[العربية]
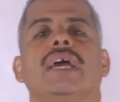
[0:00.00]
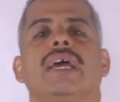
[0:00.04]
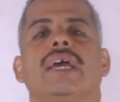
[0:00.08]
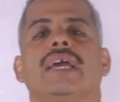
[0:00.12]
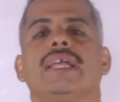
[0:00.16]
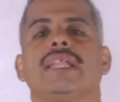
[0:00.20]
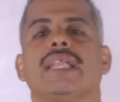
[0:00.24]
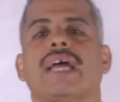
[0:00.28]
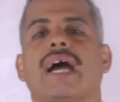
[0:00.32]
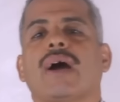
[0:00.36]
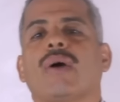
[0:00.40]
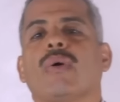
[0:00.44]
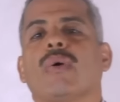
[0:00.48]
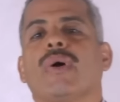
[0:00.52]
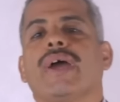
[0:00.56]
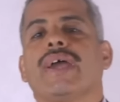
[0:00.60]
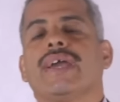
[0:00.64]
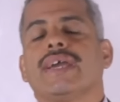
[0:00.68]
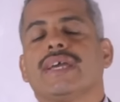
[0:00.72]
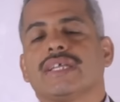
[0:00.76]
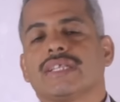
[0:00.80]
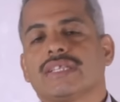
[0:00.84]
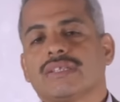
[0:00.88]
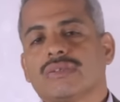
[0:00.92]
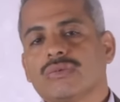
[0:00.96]
إيه
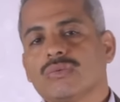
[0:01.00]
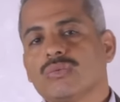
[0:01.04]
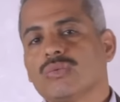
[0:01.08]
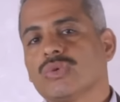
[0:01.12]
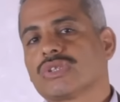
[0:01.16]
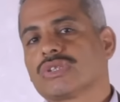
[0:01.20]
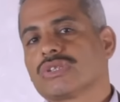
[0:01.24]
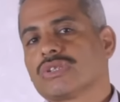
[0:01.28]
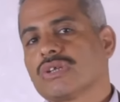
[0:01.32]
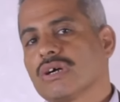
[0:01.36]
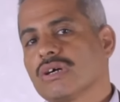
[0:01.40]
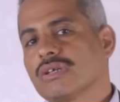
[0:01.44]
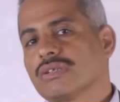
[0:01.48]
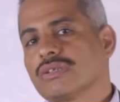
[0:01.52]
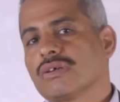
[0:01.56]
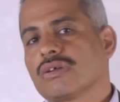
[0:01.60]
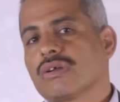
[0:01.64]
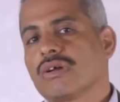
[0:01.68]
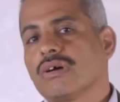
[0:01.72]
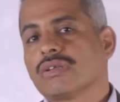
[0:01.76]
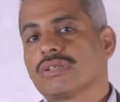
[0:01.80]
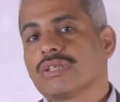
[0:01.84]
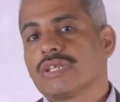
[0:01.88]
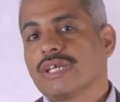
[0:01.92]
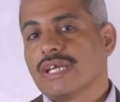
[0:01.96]
العوائد
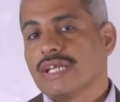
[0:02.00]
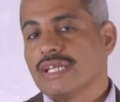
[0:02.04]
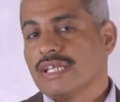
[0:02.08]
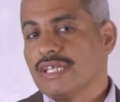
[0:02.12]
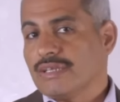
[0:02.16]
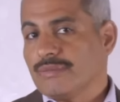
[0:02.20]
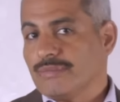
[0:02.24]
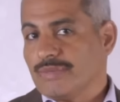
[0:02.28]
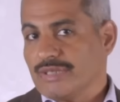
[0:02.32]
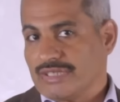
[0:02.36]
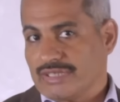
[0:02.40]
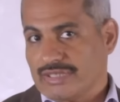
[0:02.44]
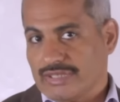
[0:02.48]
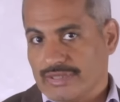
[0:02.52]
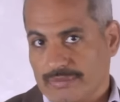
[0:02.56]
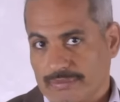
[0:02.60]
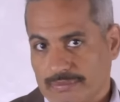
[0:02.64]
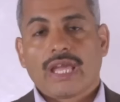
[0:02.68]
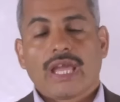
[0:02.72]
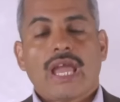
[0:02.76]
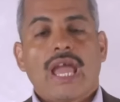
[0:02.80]
والتقديرات اللي بتتم